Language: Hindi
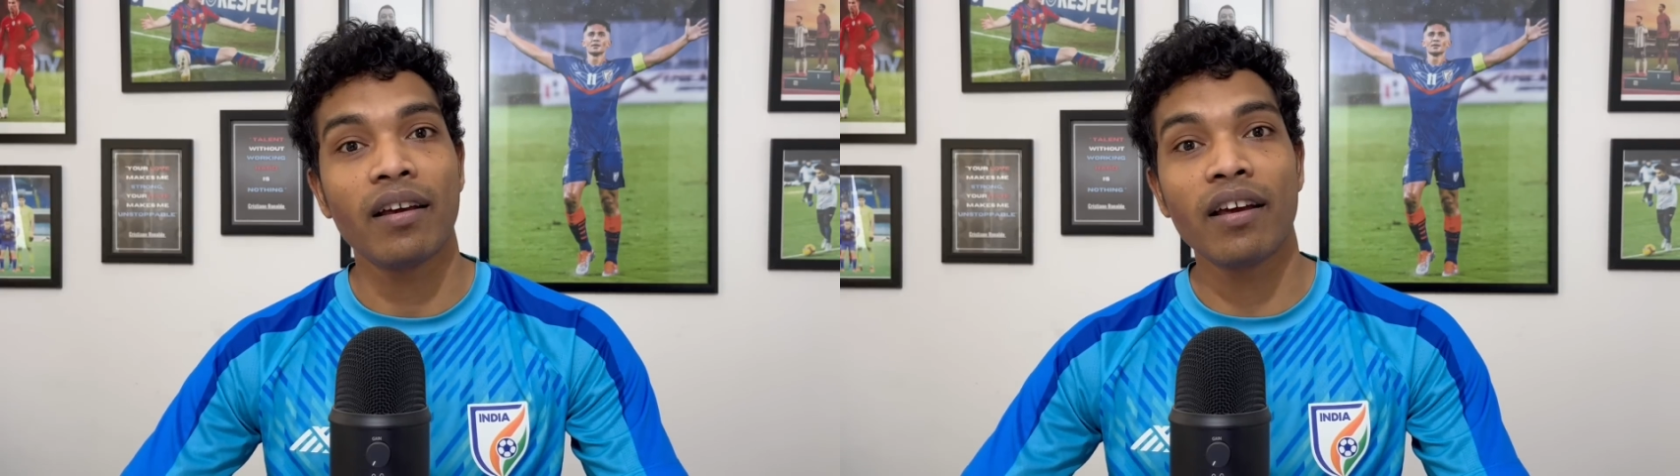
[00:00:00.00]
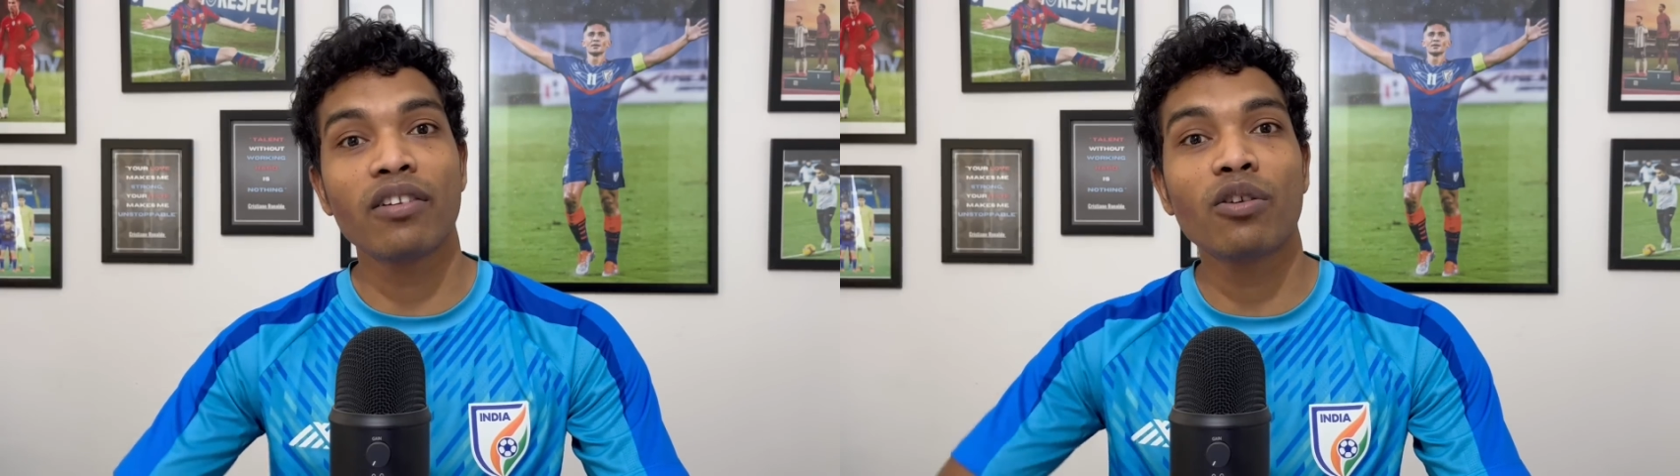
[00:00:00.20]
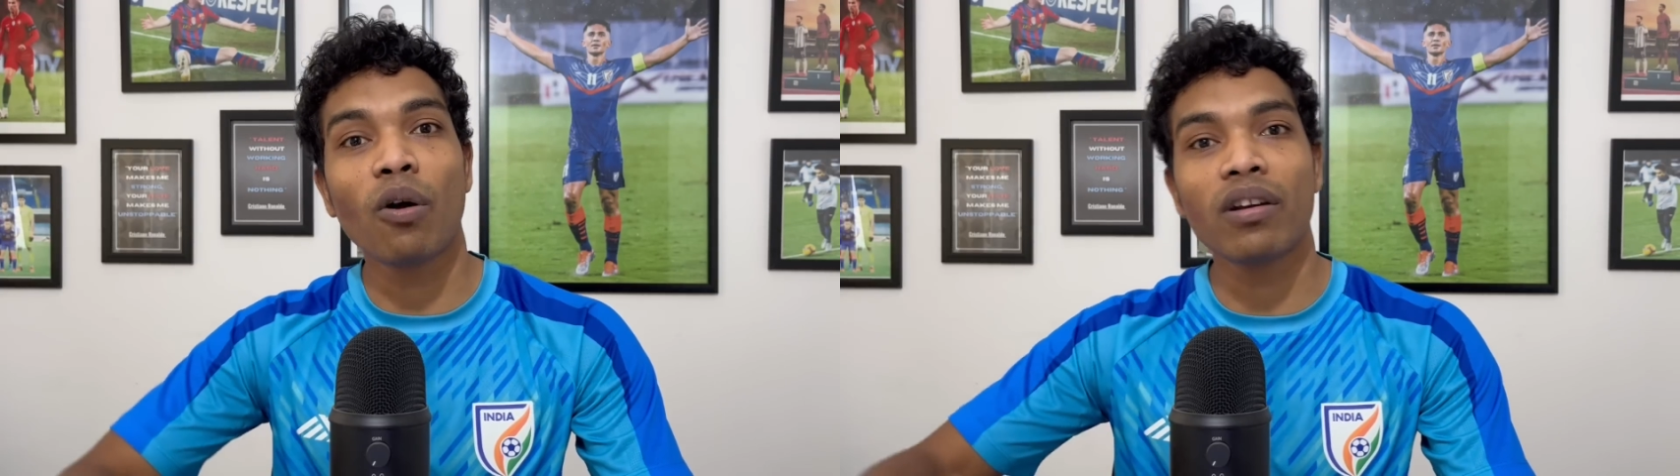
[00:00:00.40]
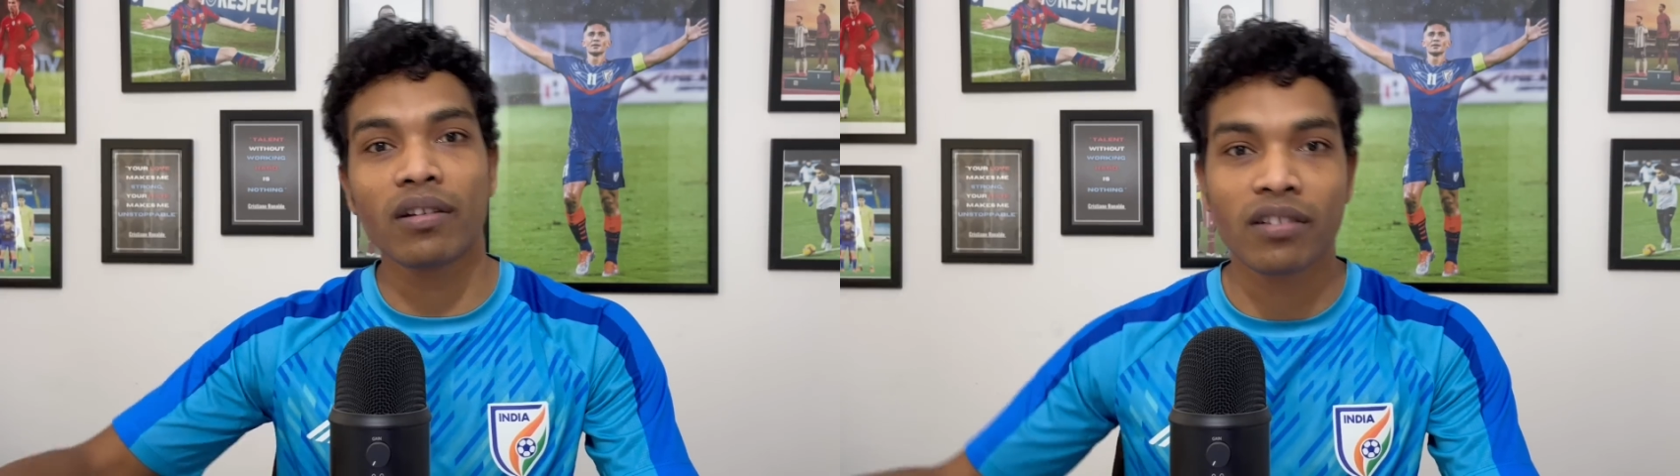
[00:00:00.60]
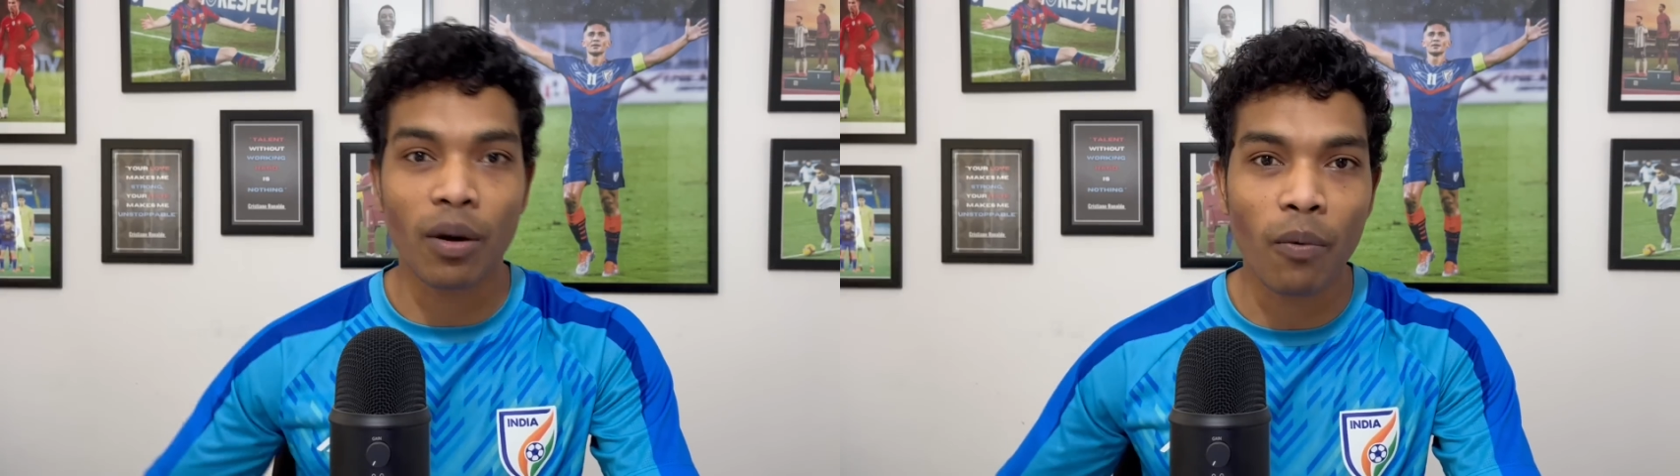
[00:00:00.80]
ही इज नॉट
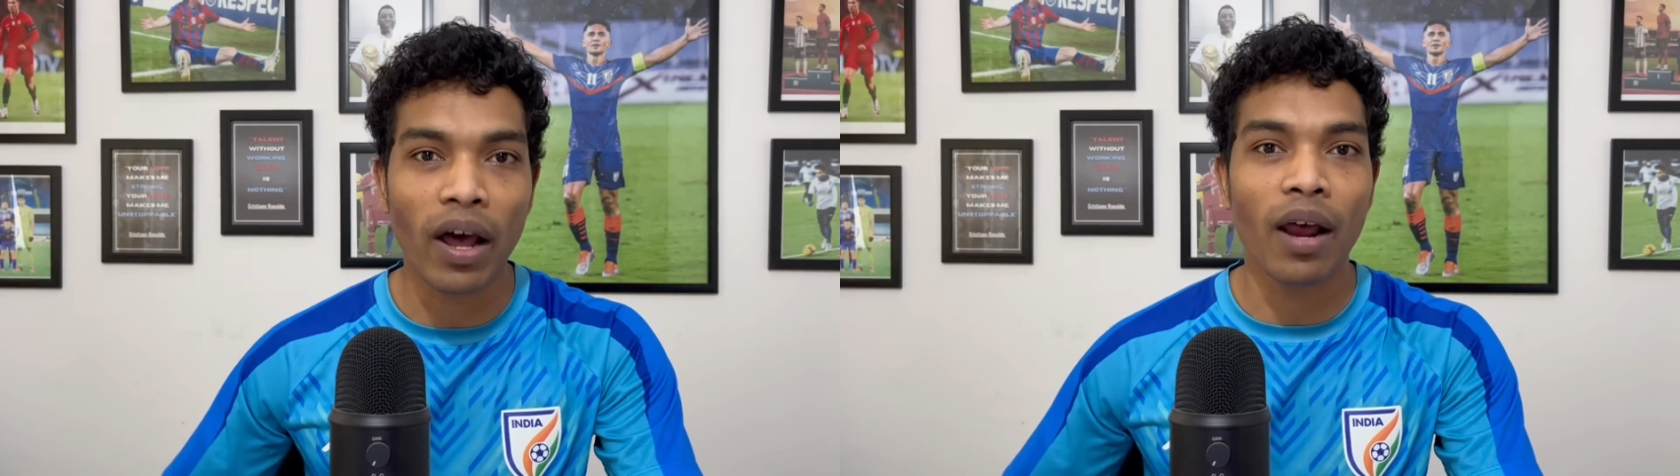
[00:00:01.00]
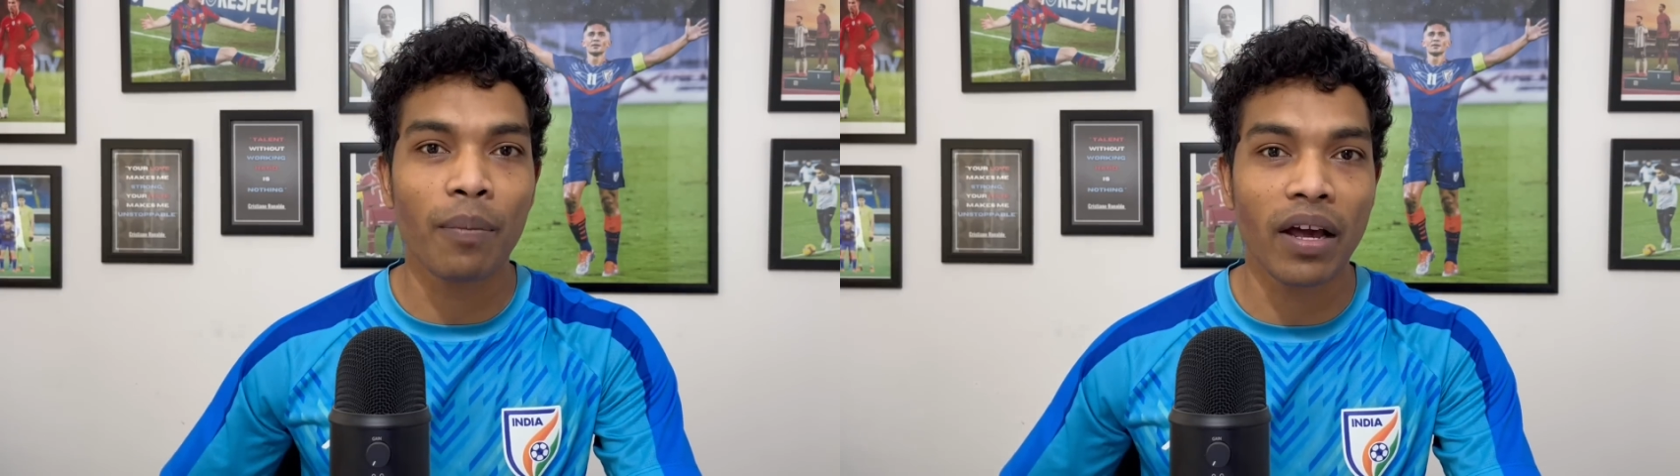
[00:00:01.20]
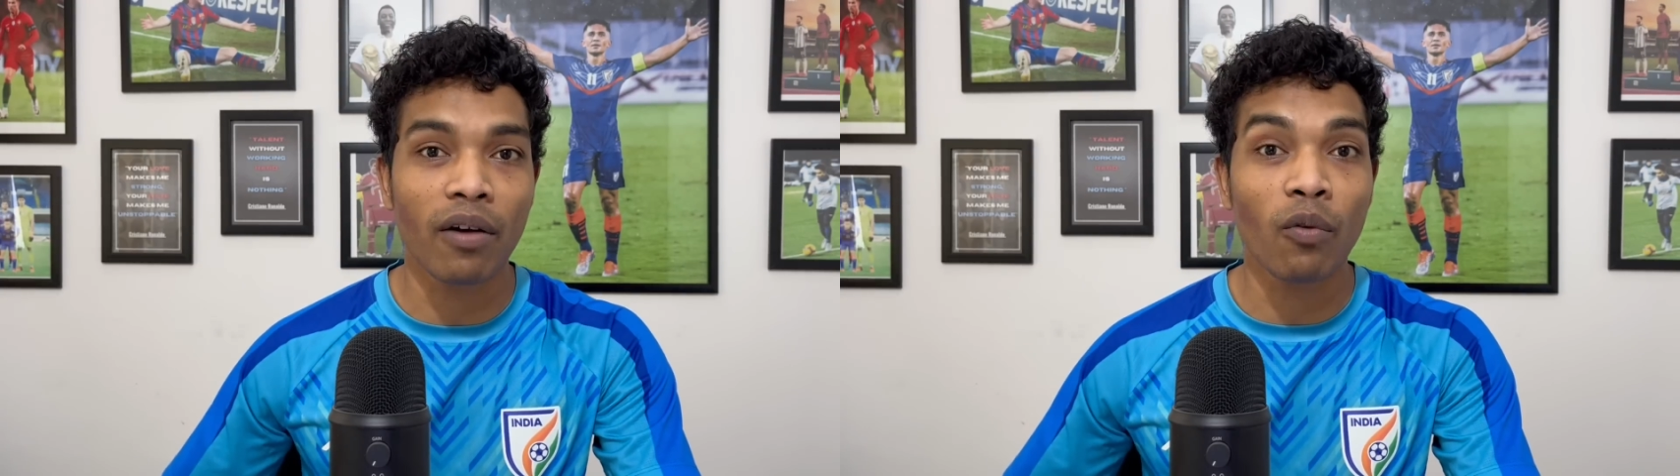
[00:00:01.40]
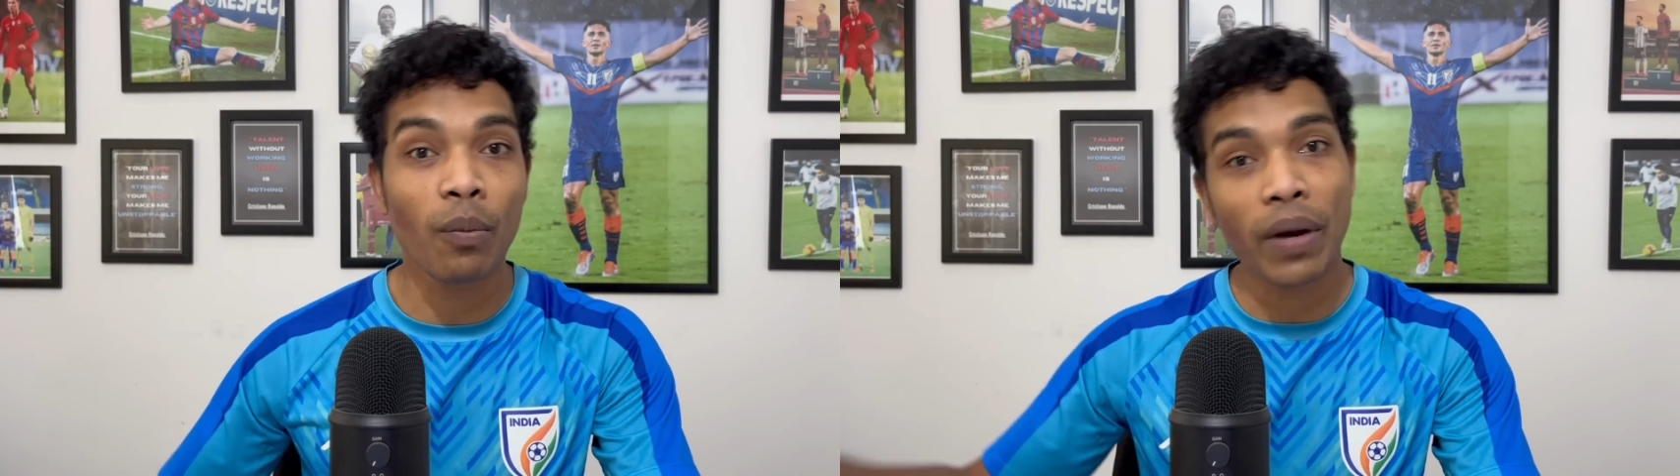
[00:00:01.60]
सब वाला प्लेयर वो